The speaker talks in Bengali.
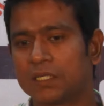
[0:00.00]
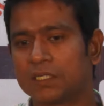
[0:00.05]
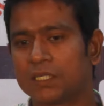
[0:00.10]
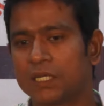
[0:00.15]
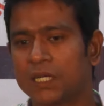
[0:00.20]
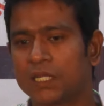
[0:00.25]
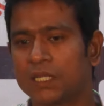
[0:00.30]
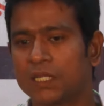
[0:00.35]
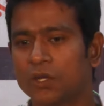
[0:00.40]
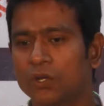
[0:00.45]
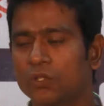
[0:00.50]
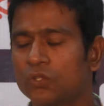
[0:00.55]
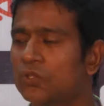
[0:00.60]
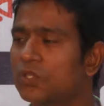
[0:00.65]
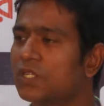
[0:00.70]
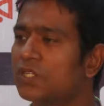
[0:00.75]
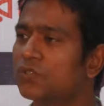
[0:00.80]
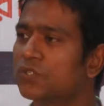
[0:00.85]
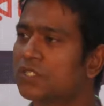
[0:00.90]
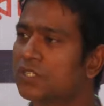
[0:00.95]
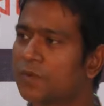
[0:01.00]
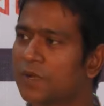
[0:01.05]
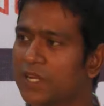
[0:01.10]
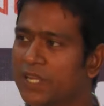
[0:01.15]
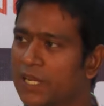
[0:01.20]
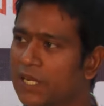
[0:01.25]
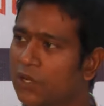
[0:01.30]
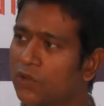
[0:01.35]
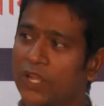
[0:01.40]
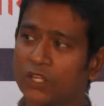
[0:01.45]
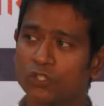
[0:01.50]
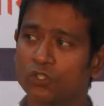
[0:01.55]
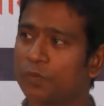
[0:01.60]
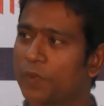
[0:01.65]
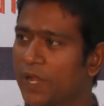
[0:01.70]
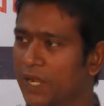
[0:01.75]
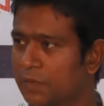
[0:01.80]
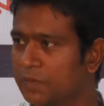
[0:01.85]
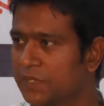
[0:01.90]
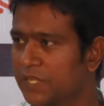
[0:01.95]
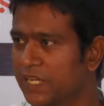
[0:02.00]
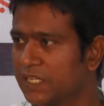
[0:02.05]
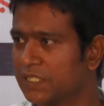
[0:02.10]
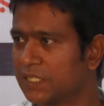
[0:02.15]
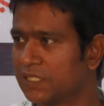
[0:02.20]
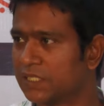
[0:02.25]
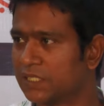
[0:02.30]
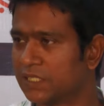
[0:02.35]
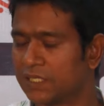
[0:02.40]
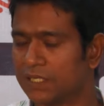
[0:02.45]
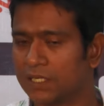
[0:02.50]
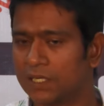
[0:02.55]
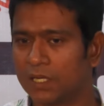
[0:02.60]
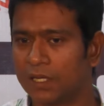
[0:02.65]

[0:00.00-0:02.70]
সেখান থেকে হয়তো তিনজন সিমার খেললেও একজন ব্যাকআপ থেকে যাচ্ছে